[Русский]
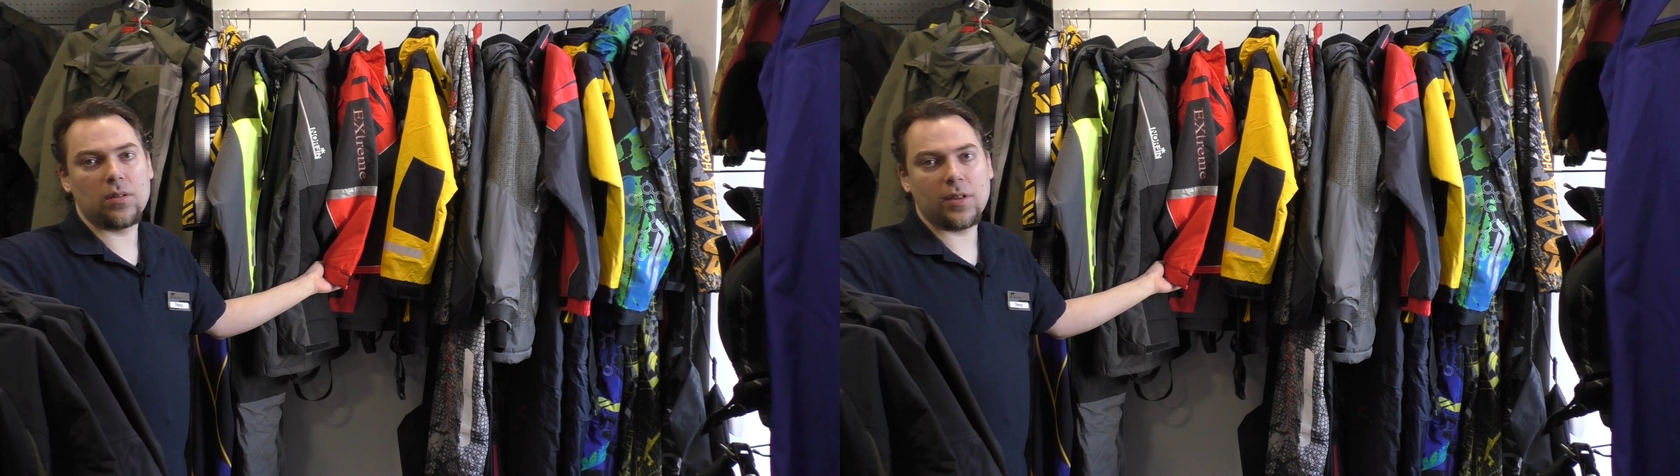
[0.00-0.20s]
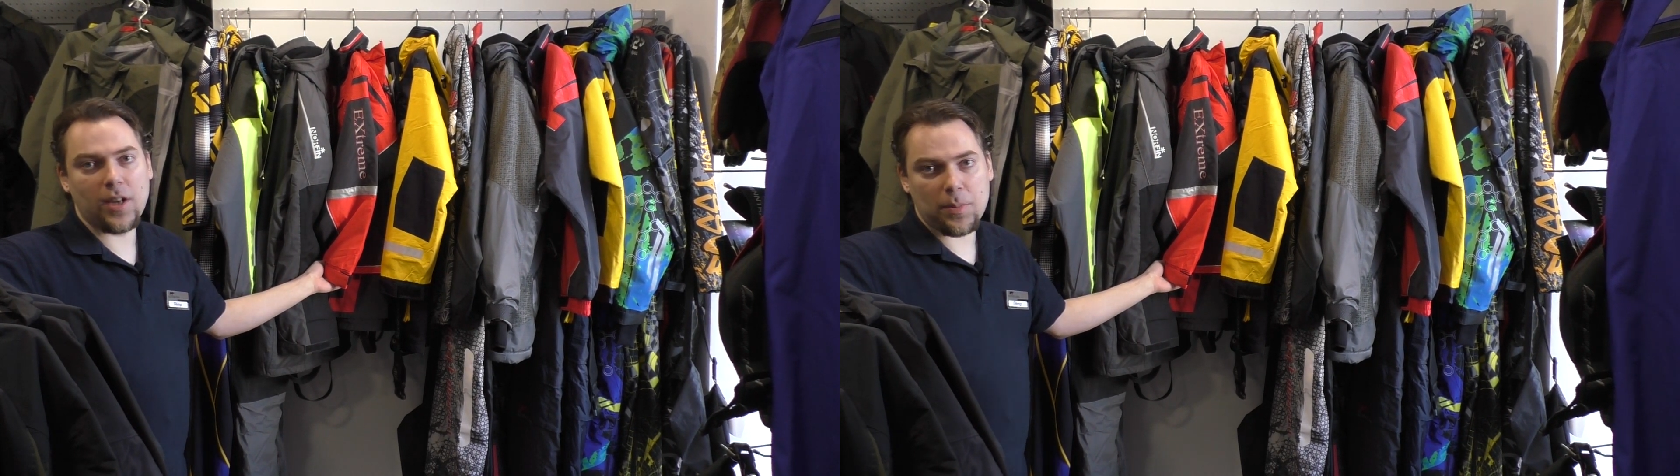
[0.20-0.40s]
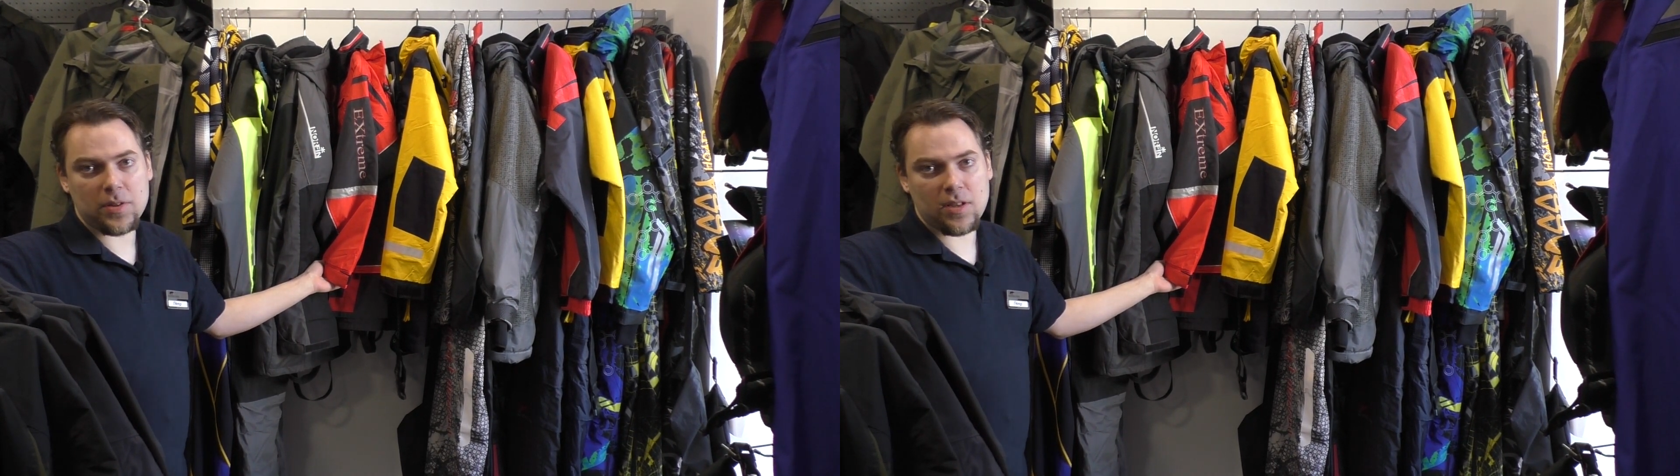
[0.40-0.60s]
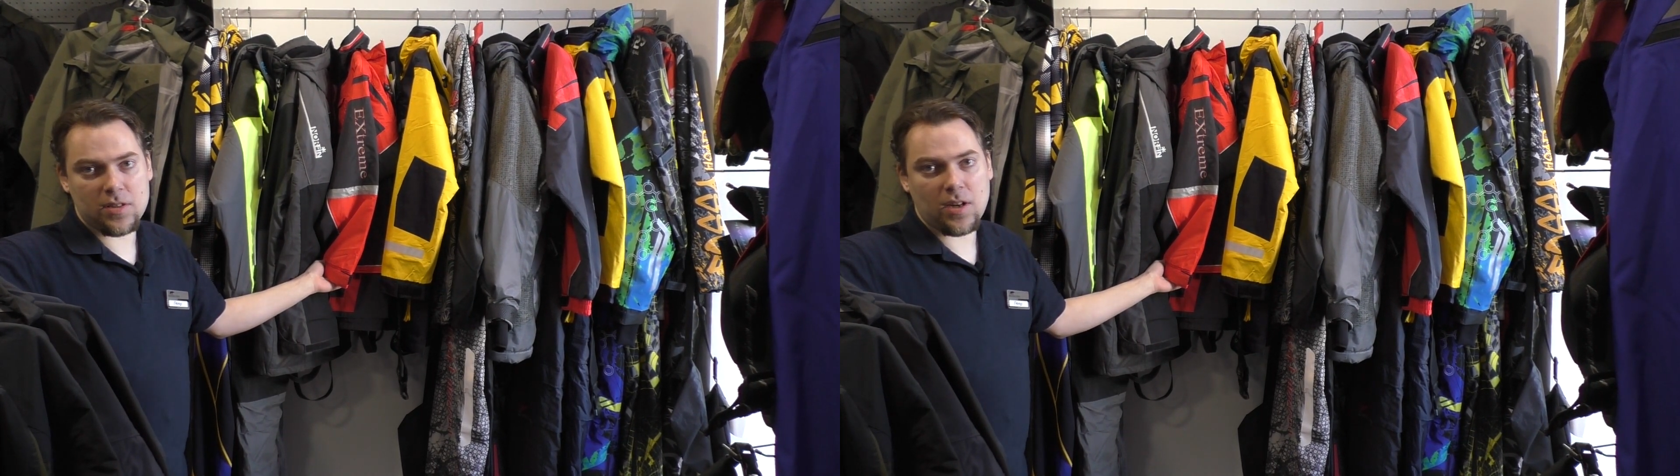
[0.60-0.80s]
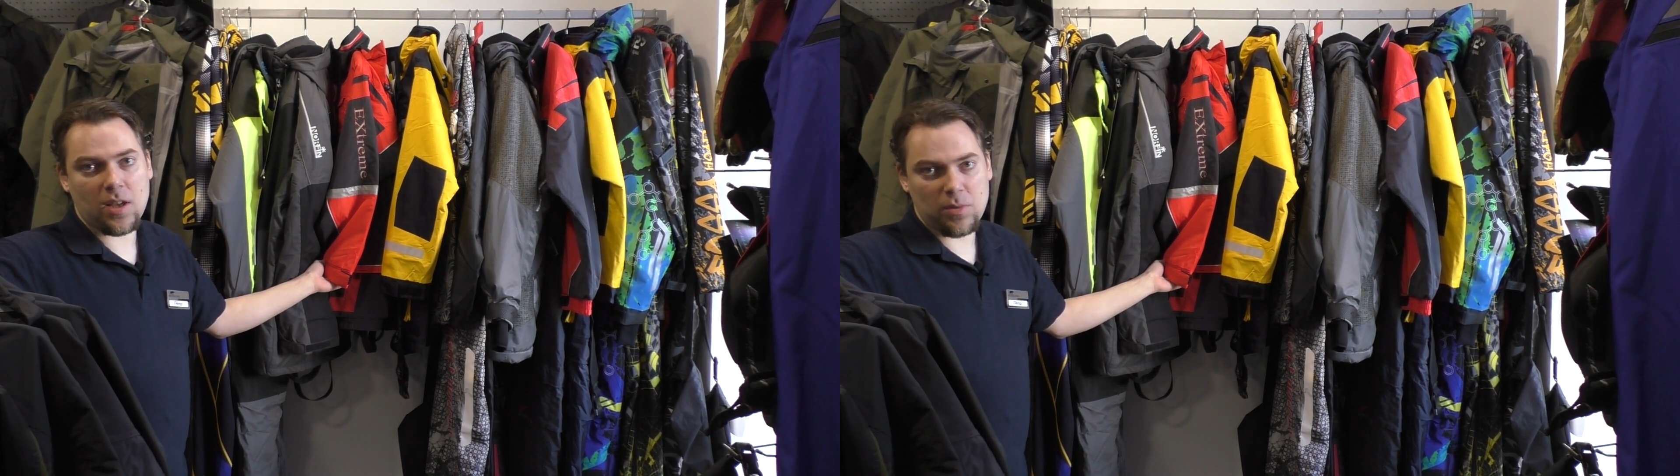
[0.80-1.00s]
крепко себя
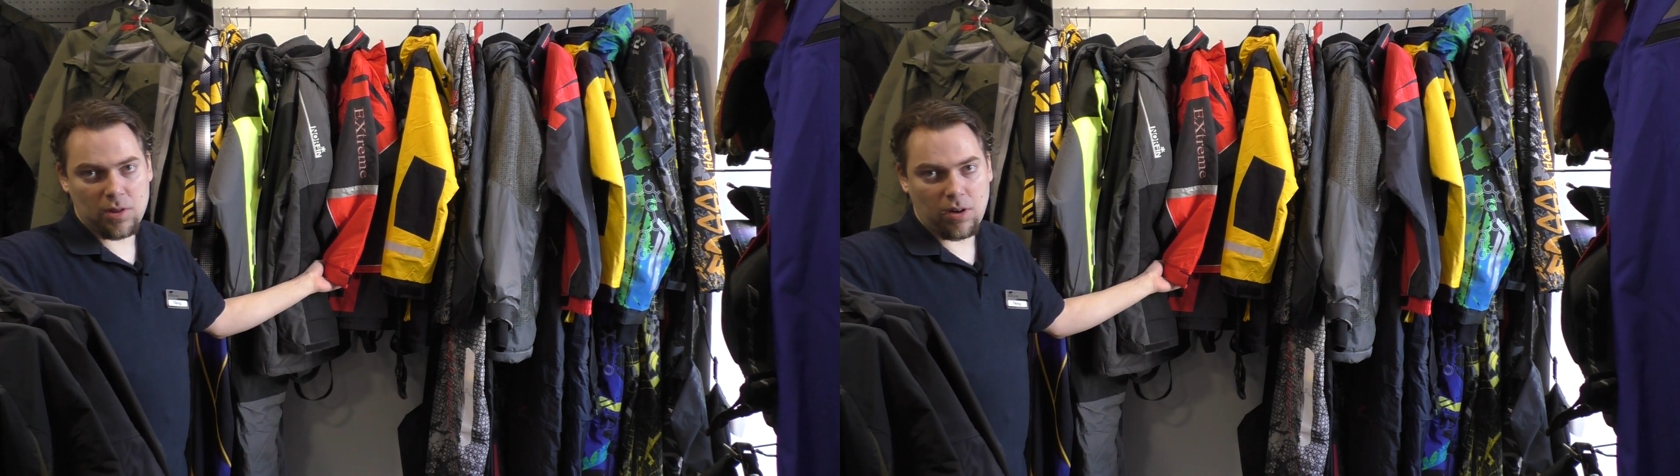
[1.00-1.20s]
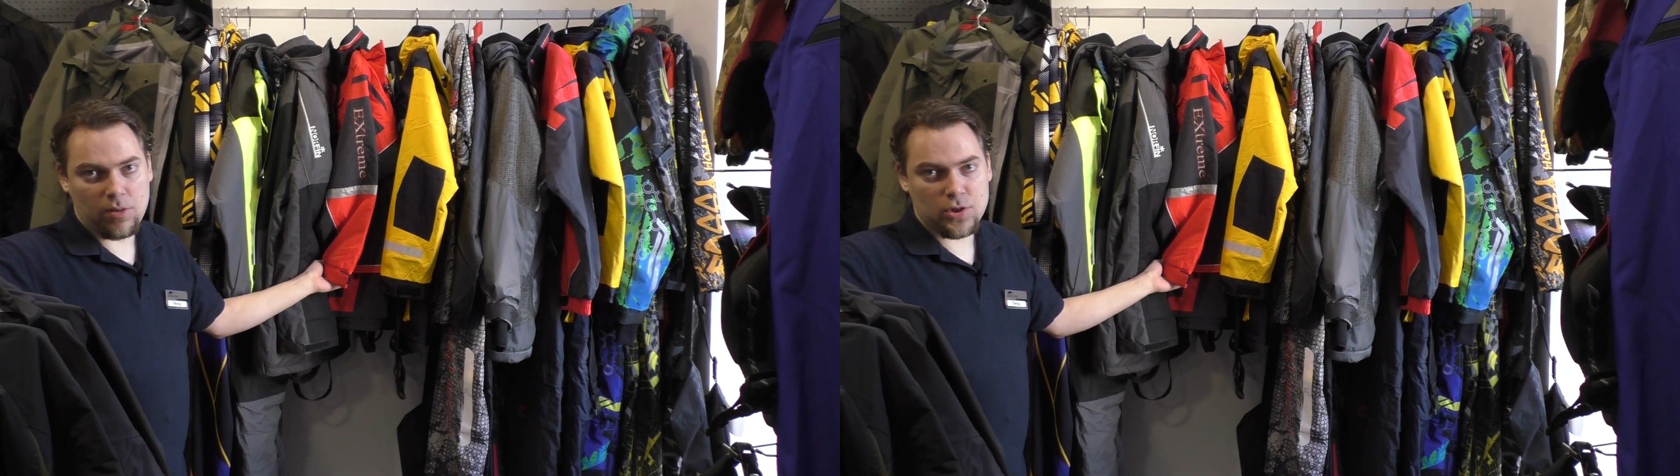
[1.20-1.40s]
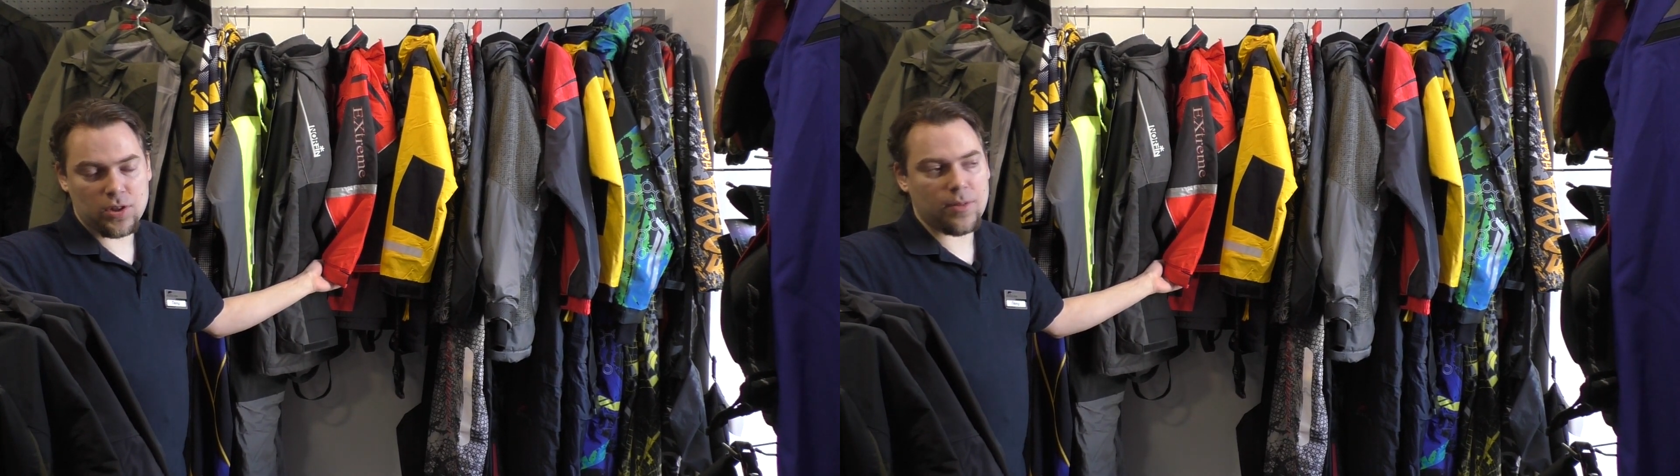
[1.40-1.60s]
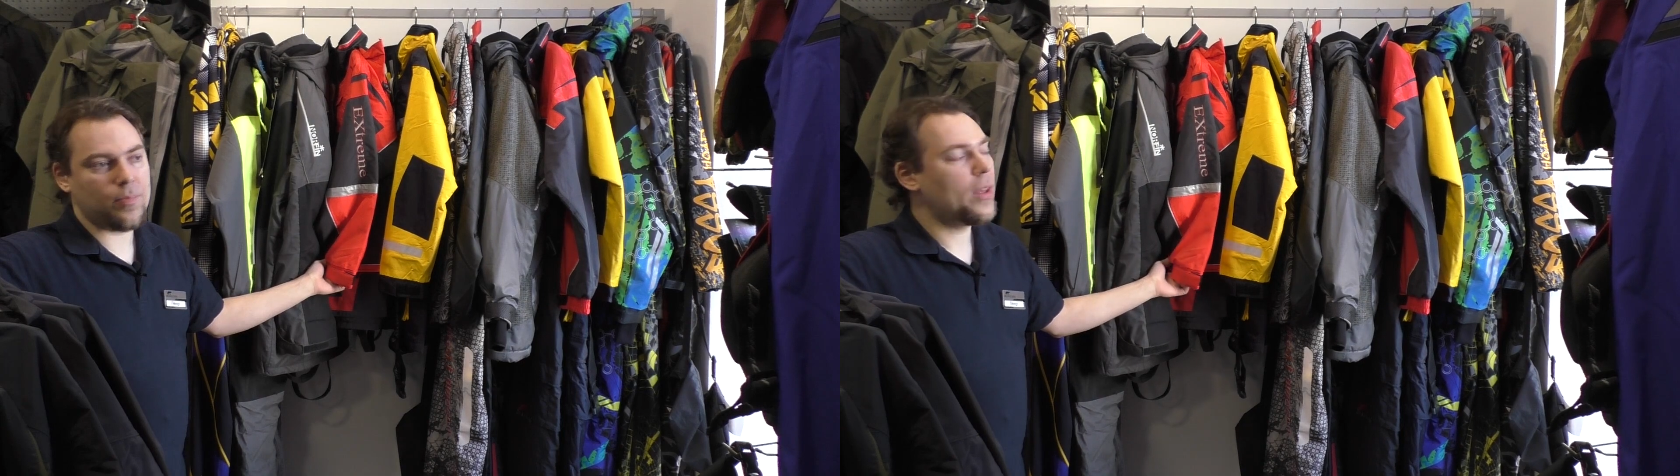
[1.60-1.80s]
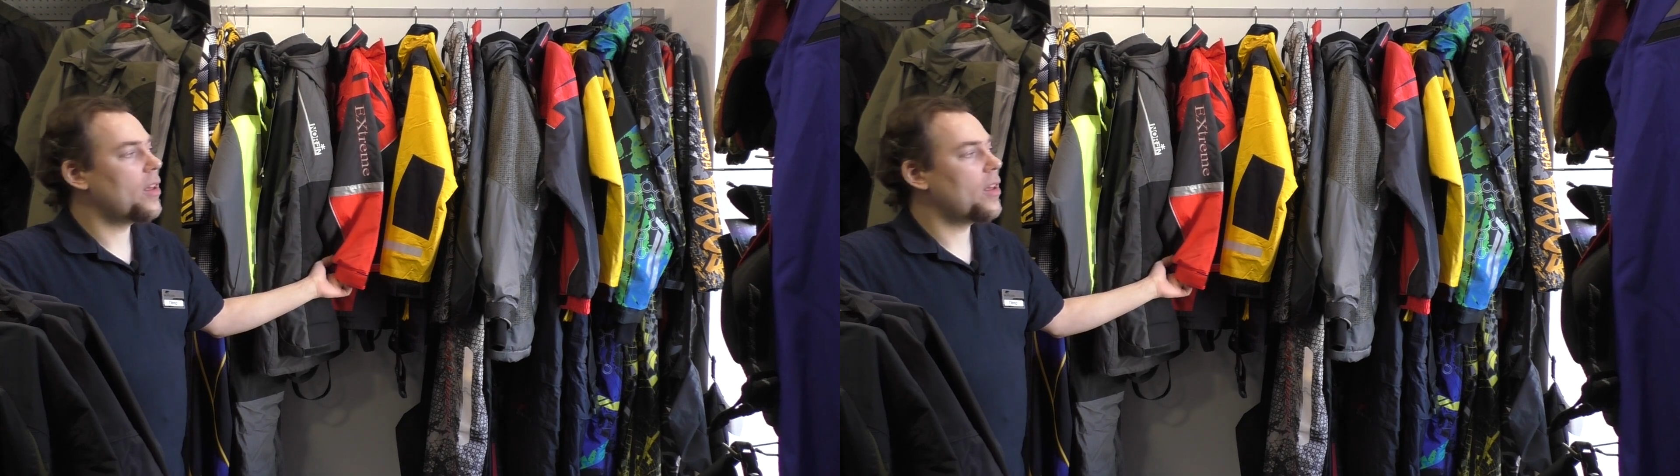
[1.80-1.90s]
зарекомендовавшие.